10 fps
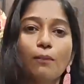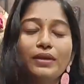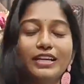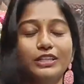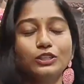
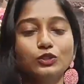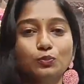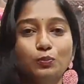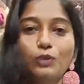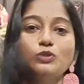கம்மி ரேட்டுக்கு
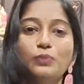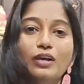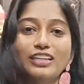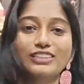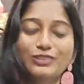சூப்பர் சூப்பர்
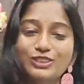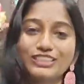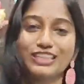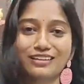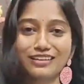கலெக்ஷன்ஸ்
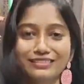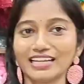வச்சுருக்காங்க